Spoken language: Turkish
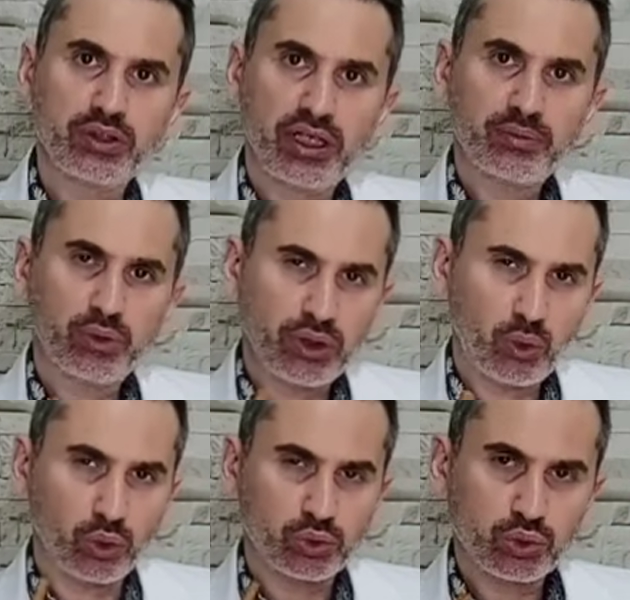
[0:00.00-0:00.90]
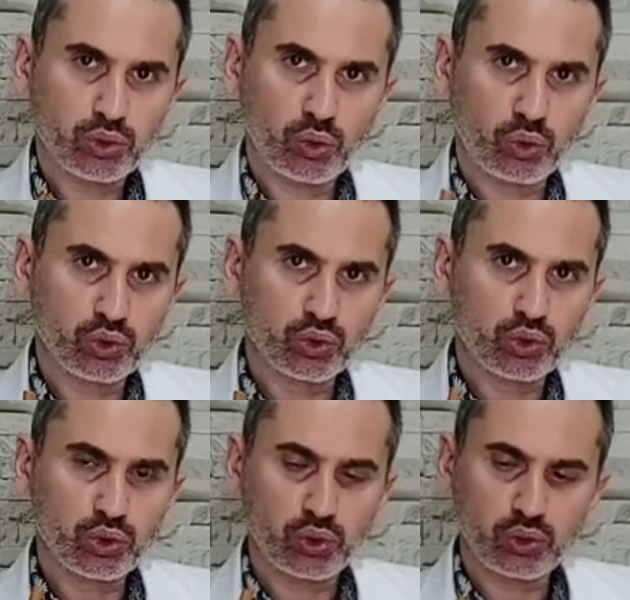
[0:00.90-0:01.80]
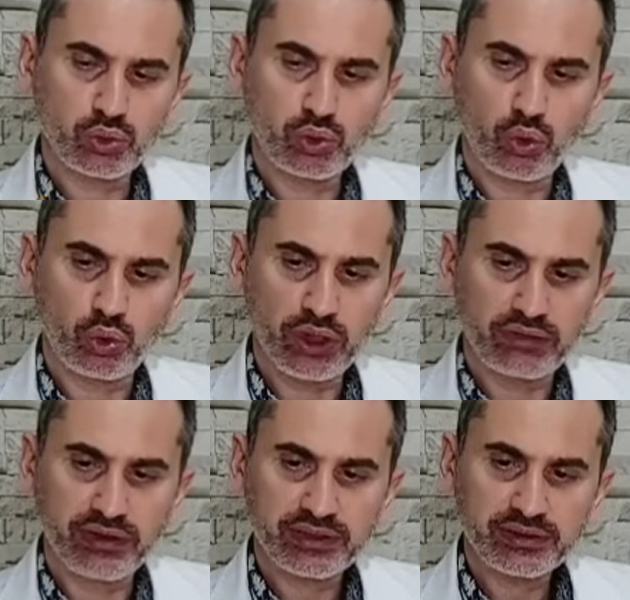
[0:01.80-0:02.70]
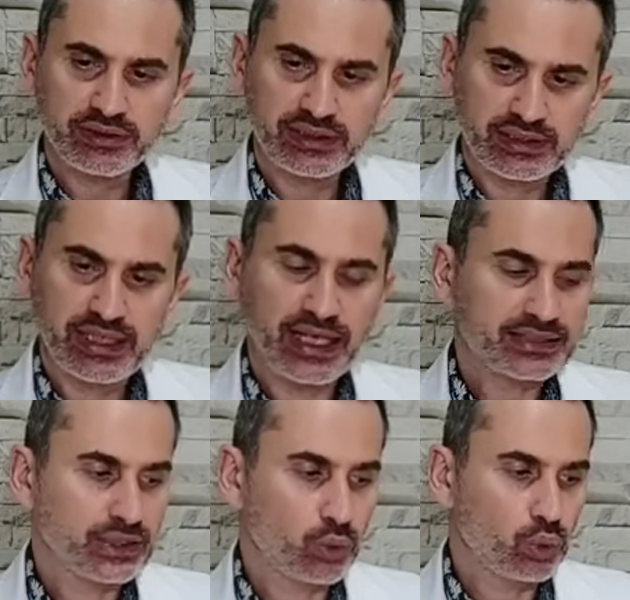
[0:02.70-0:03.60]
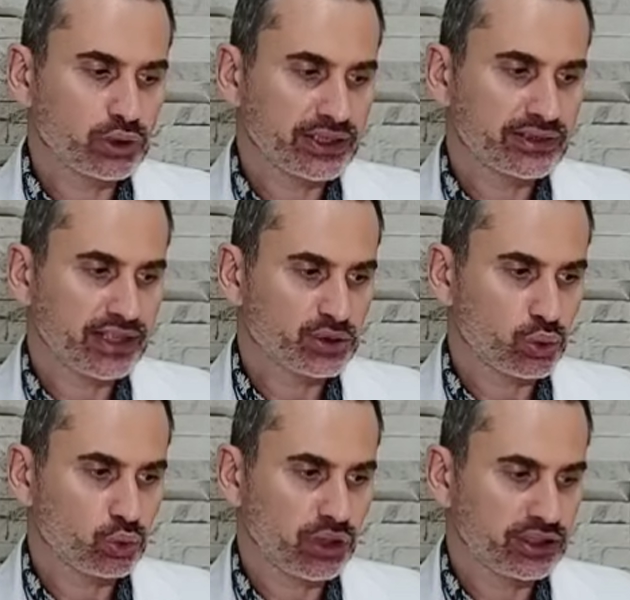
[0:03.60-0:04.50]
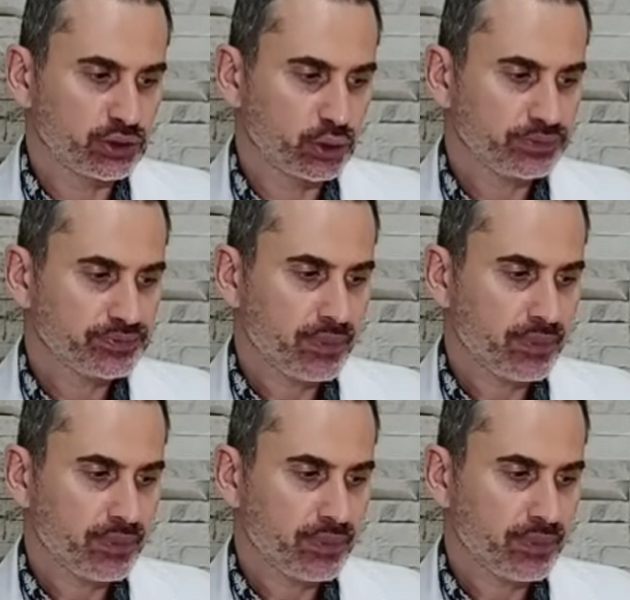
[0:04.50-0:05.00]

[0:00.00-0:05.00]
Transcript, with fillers: daha böyle otsu, odunsu kokular var ki erkek kokularına daha çok kullanılıyor.